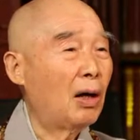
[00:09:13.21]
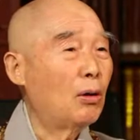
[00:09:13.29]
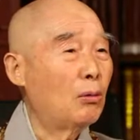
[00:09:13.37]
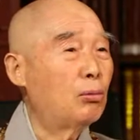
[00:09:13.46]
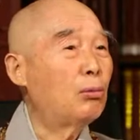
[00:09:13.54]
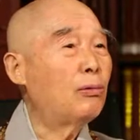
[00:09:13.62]

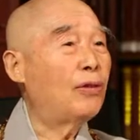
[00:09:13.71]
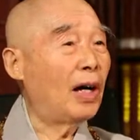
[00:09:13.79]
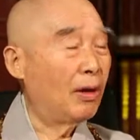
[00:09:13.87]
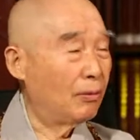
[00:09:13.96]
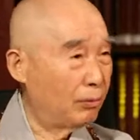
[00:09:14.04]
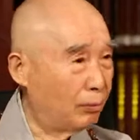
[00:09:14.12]
啊，无
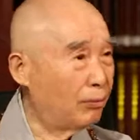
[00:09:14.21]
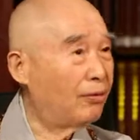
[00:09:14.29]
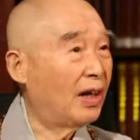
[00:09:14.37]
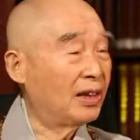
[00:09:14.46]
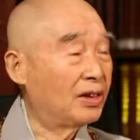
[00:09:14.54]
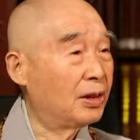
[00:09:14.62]
法
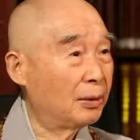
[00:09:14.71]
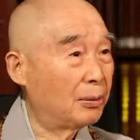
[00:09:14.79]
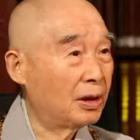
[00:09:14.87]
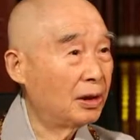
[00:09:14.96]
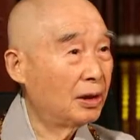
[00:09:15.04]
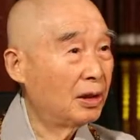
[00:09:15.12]
无法体
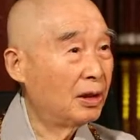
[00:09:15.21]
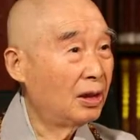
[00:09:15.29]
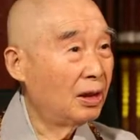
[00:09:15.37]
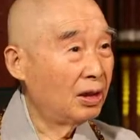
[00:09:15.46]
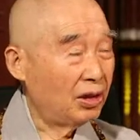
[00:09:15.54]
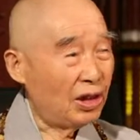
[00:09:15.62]
会，
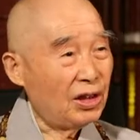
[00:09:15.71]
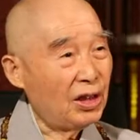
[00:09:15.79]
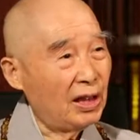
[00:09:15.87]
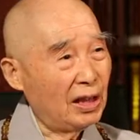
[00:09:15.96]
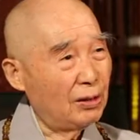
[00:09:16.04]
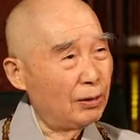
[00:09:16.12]
这
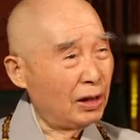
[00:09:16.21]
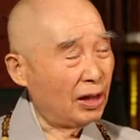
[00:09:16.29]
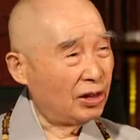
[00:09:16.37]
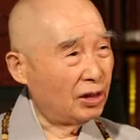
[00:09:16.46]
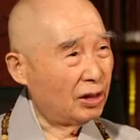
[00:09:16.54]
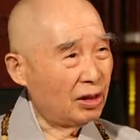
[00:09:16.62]
一年以后，
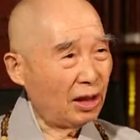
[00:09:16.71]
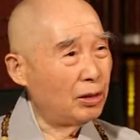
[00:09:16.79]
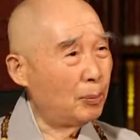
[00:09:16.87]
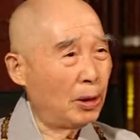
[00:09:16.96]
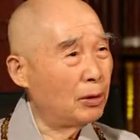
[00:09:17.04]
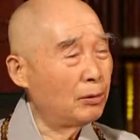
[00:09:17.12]
它
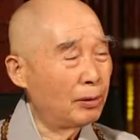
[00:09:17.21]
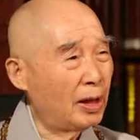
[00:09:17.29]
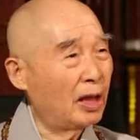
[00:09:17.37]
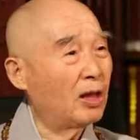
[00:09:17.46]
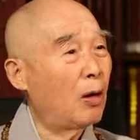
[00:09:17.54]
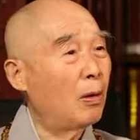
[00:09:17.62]
它的频率
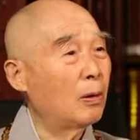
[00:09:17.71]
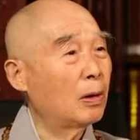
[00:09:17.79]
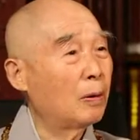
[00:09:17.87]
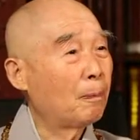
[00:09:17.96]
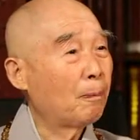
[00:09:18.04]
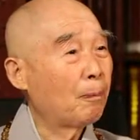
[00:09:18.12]
太高
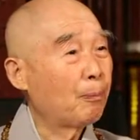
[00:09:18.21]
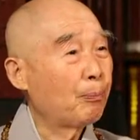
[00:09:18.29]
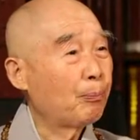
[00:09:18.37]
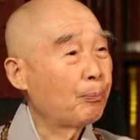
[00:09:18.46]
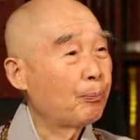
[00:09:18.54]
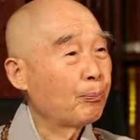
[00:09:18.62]

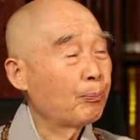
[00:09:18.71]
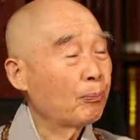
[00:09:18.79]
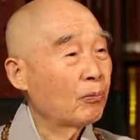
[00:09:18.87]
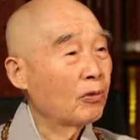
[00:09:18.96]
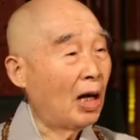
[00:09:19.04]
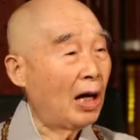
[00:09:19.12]

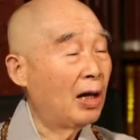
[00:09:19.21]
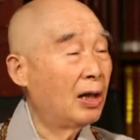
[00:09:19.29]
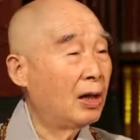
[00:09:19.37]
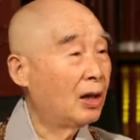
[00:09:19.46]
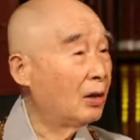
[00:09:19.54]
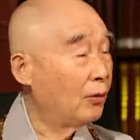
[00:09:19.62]
了。
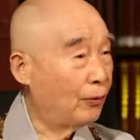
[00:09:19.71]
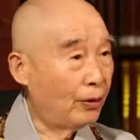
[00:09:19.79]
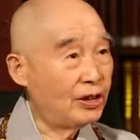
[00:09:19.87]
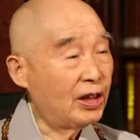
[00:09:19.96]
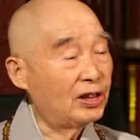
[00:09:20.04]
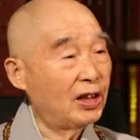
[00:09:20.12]
啊，
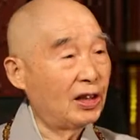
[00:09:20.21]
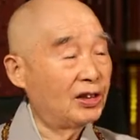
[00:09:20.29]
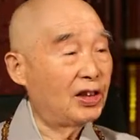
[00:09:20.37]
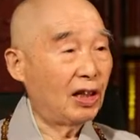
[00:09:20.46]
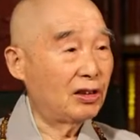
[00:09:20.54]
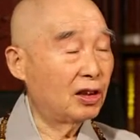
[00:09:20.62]
佛经
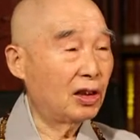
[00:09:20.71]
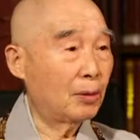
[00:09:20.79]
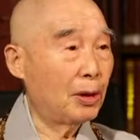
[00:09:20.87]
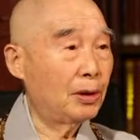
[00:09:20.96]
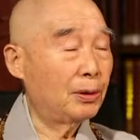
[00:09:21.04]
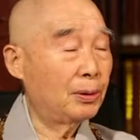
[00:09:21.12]
上讲的
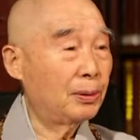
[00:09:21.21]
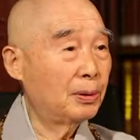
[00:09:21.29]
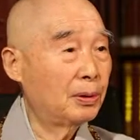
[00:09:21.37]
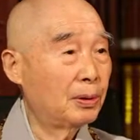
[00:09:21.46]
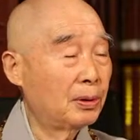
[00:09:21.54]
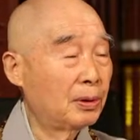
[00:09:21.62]
这个频率，
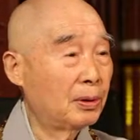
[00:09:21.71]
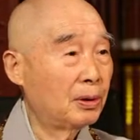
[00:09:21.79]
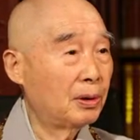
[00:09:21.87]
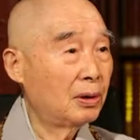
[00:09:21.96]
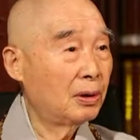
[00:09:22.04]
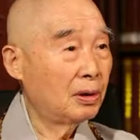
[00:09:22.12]

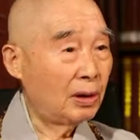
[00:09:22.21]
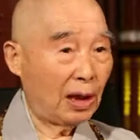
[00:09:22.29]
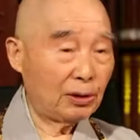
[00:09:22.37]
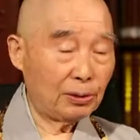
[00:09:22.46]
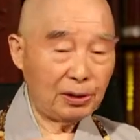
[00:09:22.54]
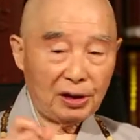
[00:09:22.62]

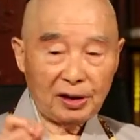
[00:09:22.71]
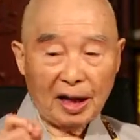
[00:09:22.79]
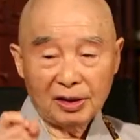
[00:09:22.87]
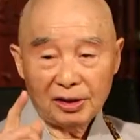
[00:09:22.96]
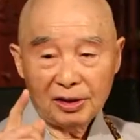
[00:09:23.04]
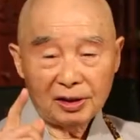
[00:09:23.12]
他说一
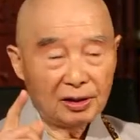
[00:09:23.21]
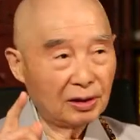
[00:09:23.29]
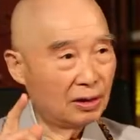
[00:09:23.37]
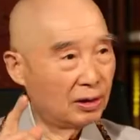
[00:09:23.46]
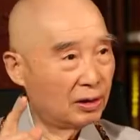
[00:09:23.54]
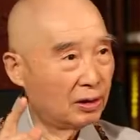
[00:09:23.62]
弹指
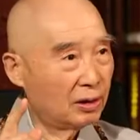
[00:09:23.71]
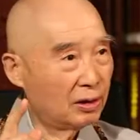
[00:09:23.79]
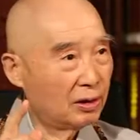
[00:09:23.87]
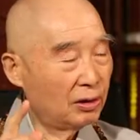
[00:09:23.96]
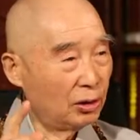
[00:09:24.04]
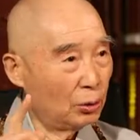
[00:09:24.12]

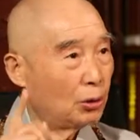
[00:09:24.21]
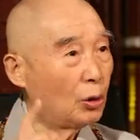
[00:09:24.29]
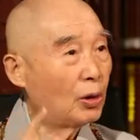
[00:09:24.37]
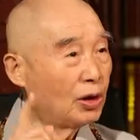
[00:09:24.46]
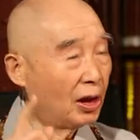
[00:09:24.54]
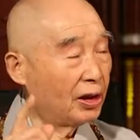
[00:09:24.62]

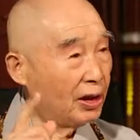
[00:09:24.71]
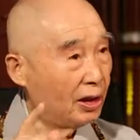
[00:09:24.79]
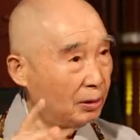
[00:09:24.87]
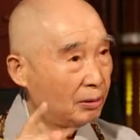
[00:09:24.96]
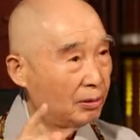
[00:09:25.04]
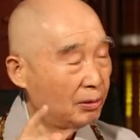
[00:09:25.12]
有多少个
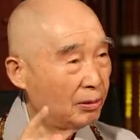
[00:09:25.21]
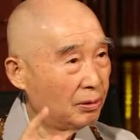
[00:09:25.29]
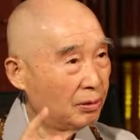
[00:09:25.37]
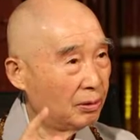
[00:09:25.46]
念头？